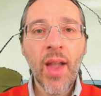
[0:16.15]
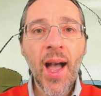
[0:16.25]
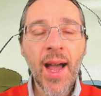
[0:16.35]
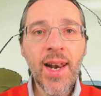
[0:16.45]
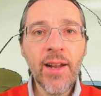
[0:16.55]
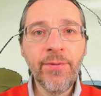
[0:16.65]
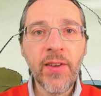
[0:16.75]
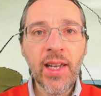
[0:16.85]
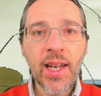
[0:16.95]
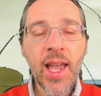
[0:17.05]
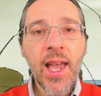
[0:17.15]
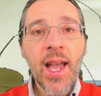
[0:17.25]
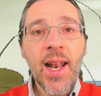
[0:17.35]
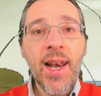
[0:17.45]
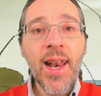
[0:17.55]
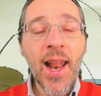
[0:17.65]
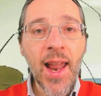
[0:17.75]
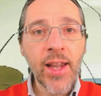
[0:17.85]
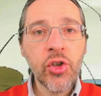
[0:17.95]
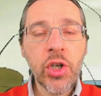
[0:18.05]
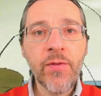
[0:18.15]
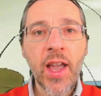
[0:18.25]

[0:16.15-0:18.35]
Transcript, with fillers: alla fine le leggi